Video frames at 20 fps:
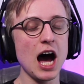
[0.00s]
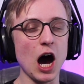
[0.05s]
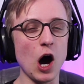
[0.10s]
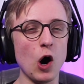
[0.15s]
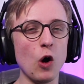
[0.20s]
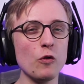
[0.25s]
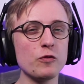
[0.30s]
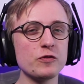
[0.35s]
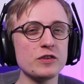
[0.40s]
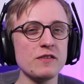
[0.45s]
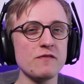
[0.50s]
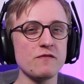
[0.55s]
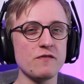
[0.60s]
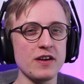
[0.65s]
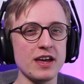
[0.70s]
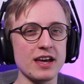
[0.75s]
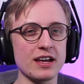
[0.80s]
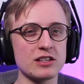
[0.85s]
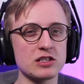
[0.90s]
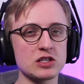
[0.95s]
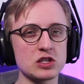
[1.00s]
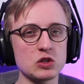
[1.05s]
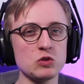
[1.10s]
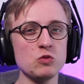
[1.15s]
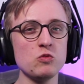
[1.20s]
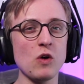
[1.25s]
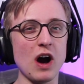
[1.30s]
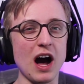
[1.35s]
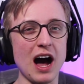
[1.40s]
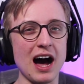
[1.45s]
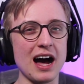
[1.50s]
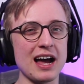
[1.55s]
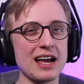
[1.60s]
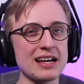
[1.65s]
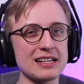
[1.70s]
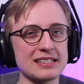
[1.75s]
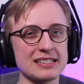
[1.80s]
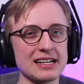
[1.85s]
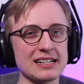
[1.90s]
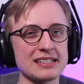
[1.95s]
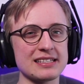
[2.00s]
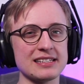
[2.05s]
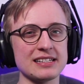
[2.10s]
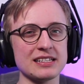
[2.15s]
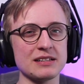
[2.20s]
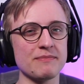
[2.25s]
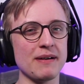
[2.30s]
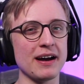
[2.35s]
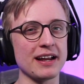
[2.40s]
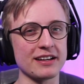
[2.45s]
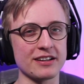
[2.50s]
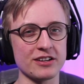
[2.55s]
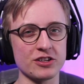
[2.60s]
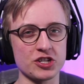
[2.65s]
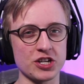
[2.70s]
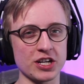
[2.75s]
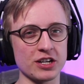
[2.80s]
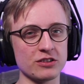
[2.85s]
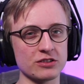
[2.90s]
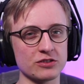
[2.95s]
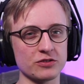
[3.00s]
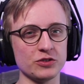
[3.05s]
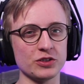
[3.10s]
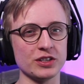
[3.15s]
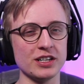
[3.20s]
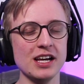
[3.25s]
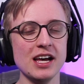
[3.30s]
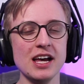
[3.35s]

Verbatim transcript: auf dem Weg zu AR60 meine Kitsching ausführen.